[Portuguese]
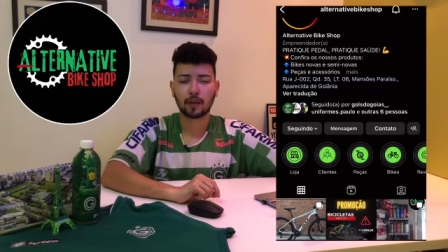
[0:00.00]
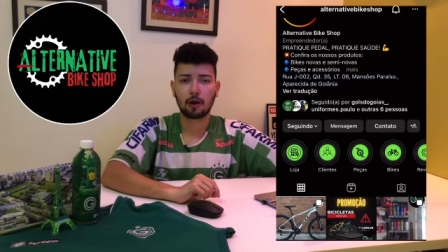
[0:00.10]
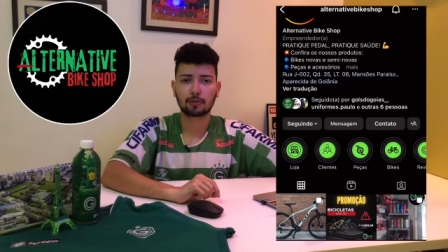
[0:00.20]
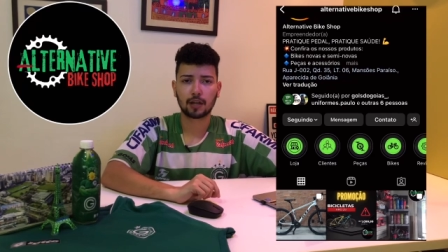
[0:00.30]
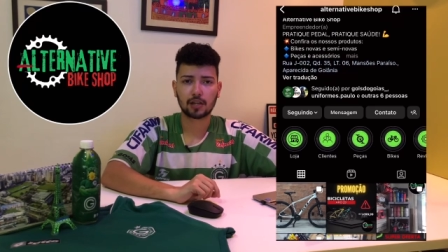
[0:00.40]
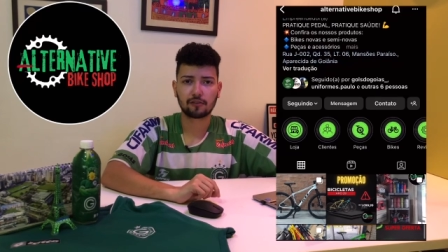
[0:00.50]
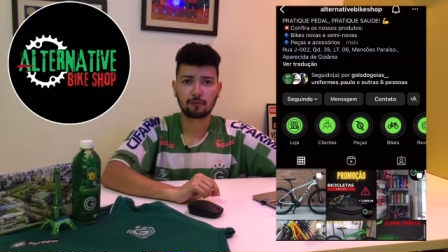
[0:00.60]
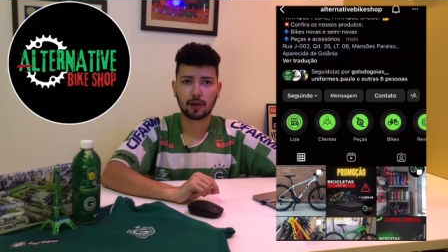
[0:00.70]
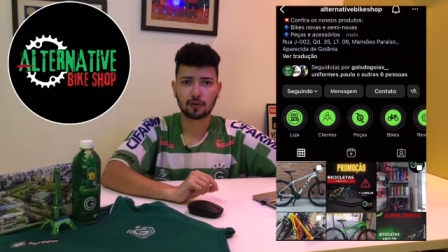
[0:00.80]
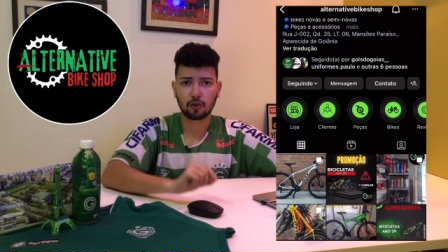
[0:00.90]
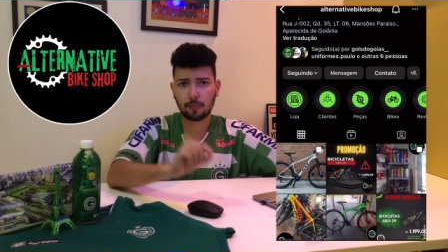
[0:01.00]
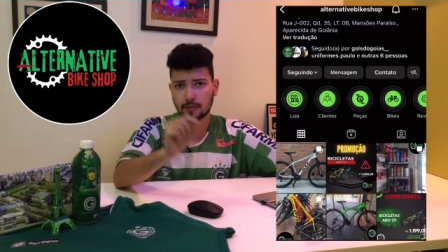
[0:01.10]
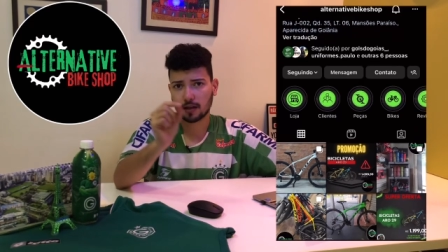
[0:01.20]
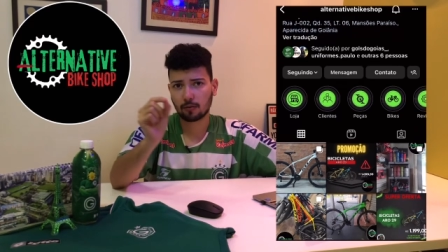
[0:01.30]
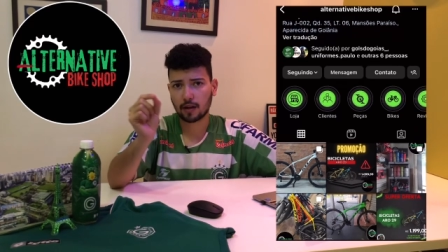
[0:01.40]
a Alternative Bike Shop, que
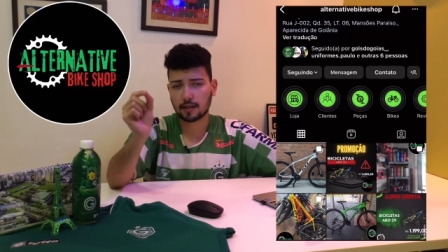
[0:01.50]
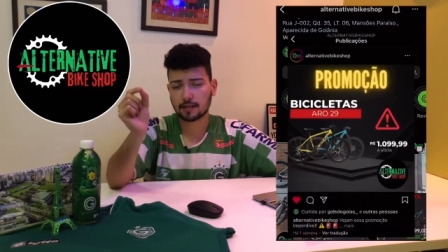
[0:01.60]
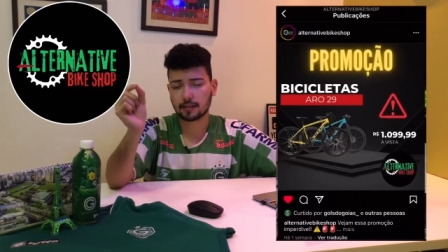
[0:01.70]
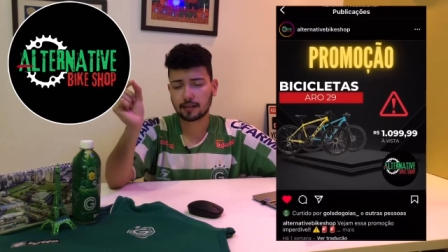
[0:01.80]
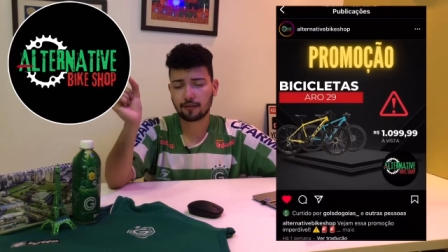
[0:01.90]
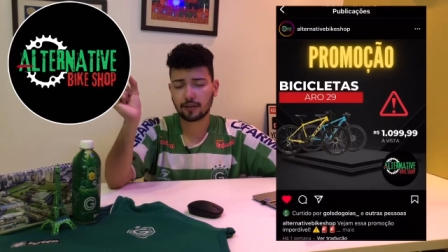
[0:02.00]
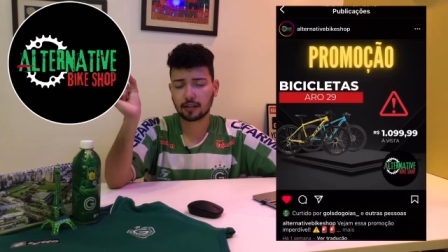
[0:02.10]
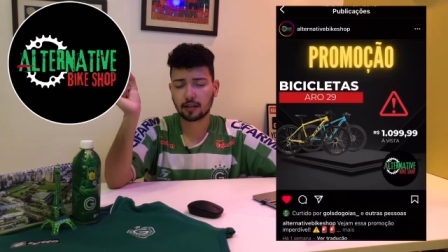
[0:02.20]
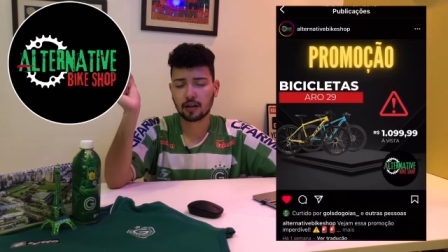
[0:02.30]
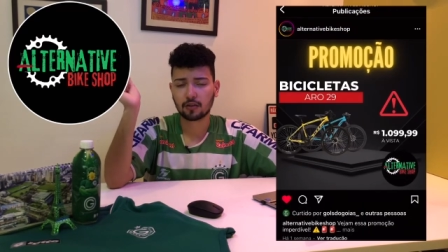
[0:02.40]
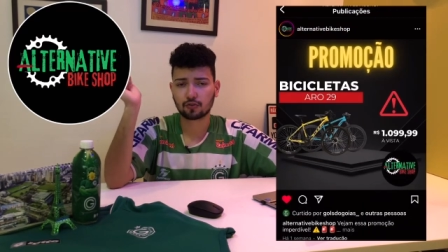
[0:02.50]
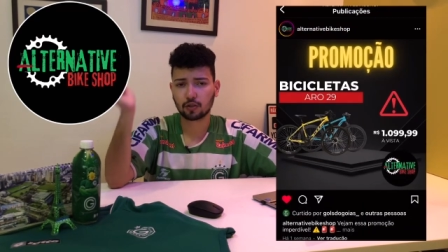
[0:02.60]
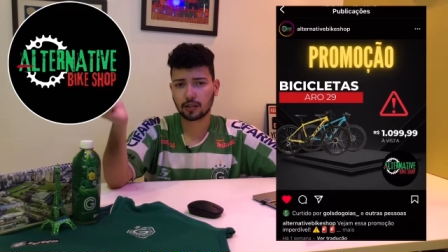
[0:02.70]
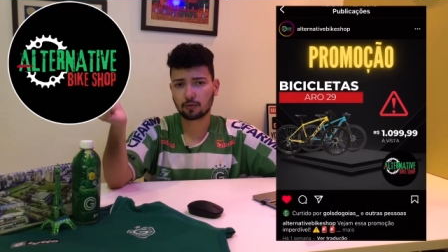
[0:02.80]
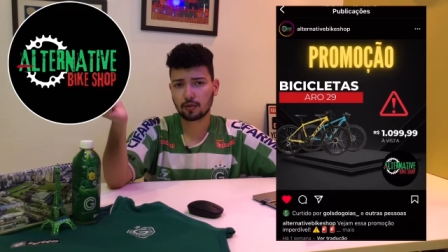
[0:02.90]
está localizada na Avenida
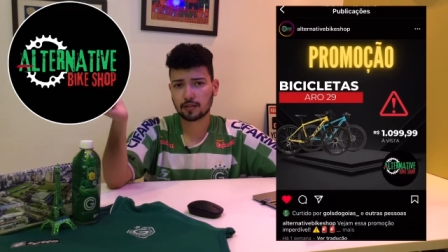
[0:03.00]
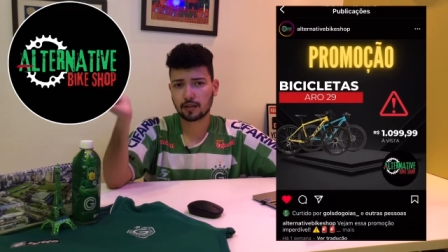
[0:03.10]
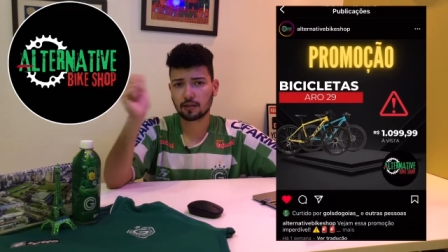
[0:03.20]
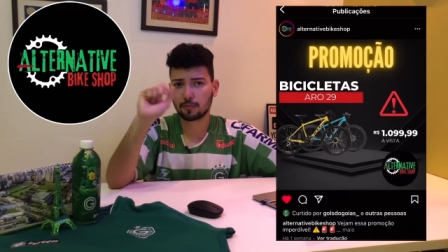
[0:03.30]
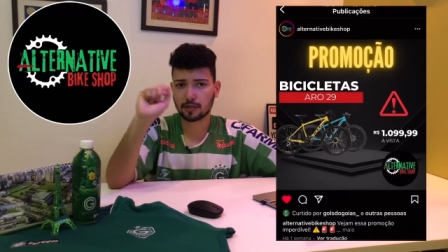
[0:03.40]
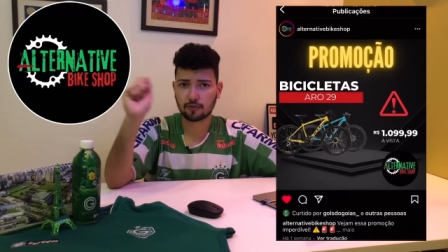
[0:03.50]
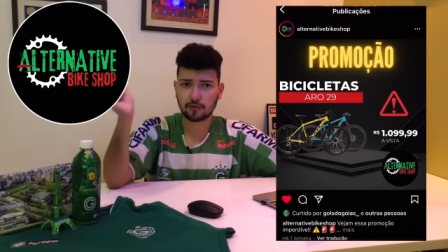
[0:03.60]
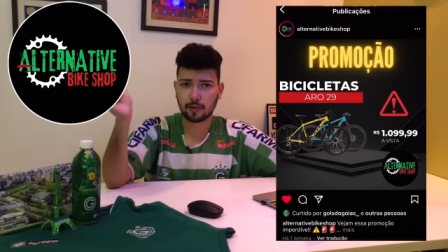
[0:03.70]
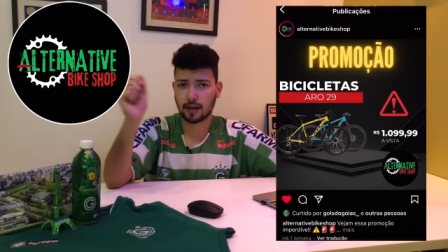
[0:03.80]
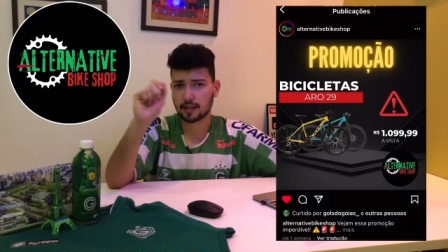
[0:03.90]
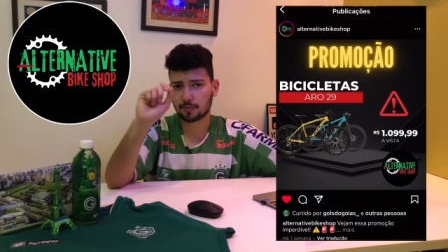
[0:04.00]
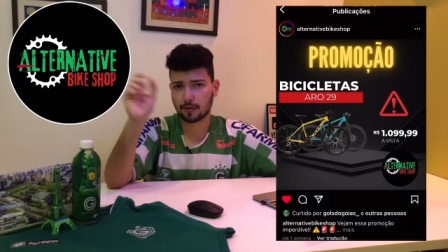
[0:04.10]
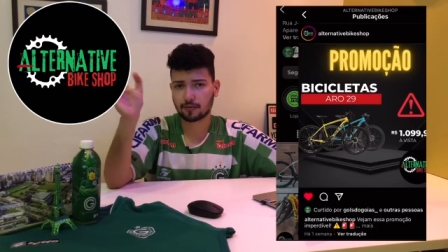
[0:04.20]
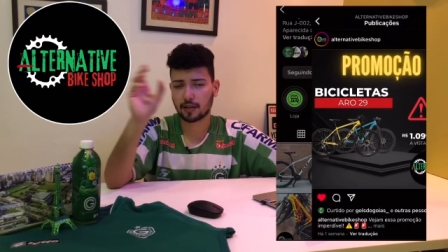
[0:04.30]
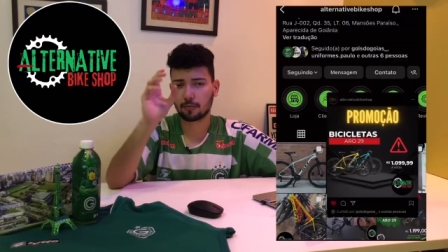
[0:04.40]
J2, ali no Mansões Paraíso, para
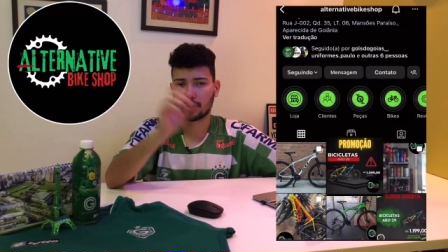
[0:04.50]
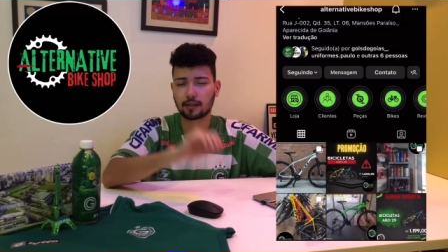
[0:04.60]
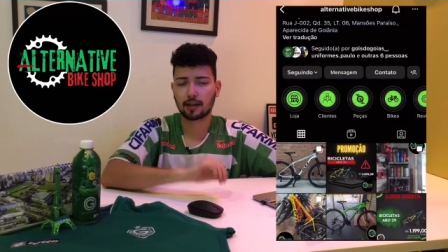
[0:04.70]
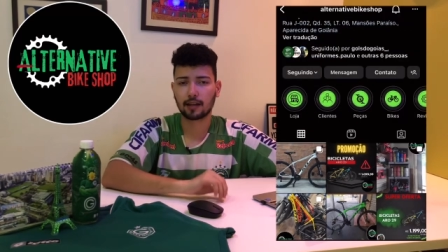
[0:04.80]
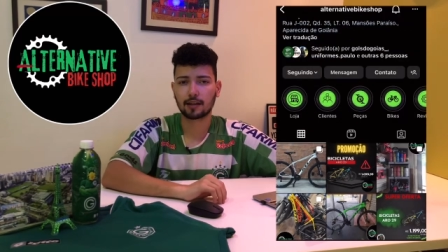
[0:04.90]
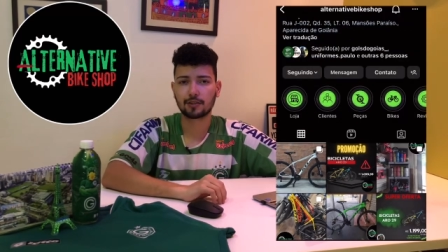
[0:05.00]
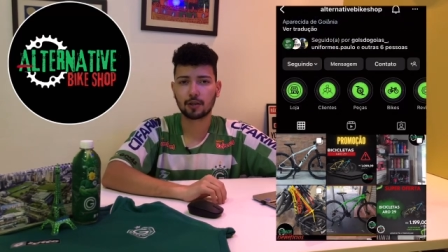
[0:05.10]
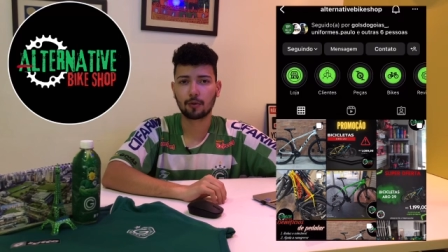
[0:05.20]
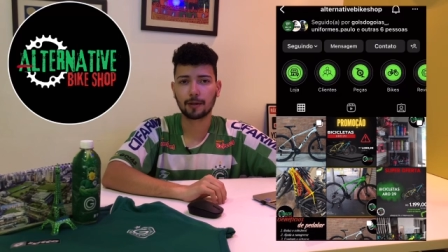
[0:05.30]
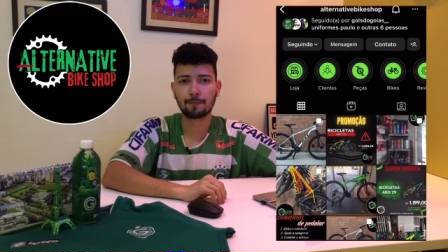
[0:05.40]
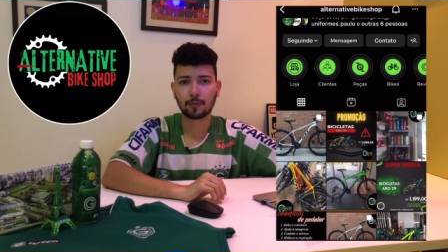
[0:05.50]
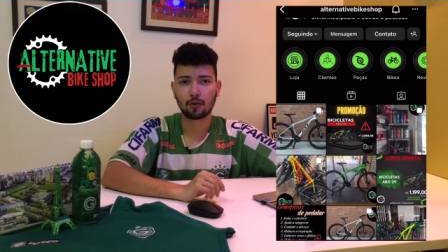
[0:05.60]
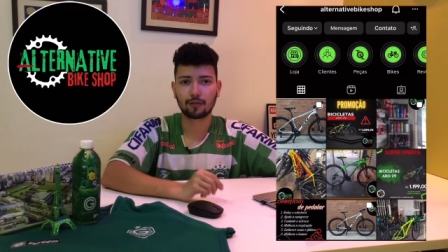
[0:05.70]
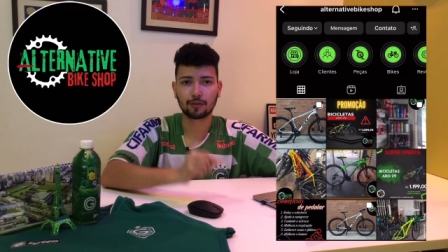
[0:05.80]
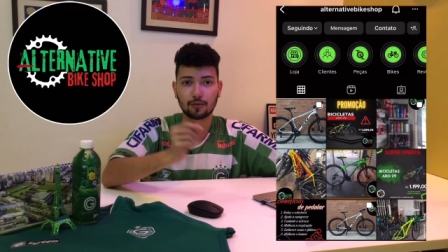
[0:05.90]
você que mora naquela região ali,
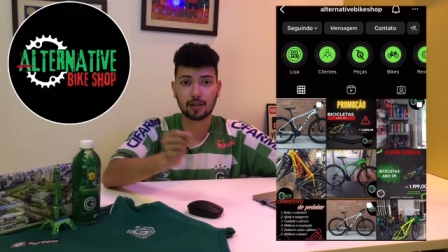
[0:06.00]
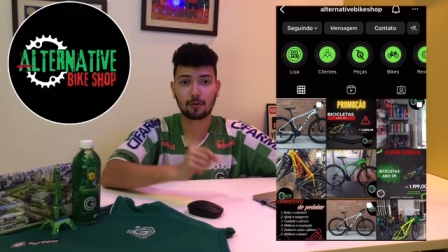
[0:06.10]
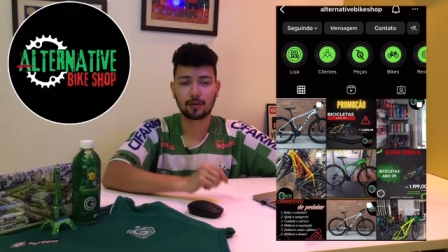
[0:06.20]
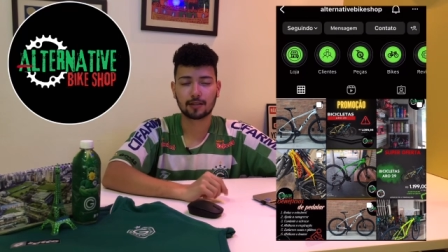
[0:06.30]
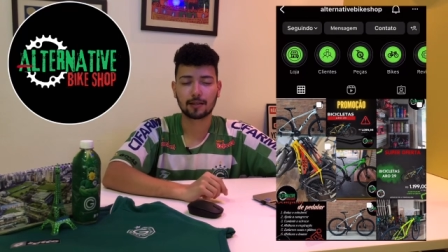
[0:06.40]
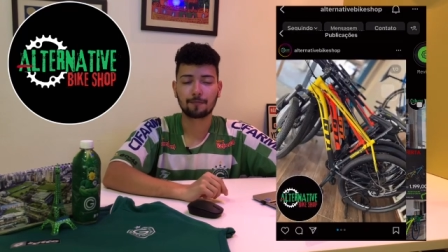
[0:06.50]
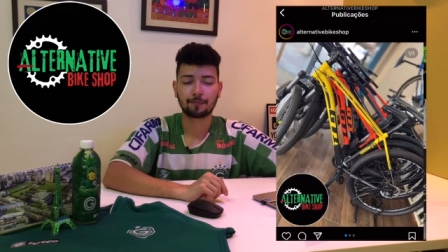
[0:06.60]
convido você a conhecer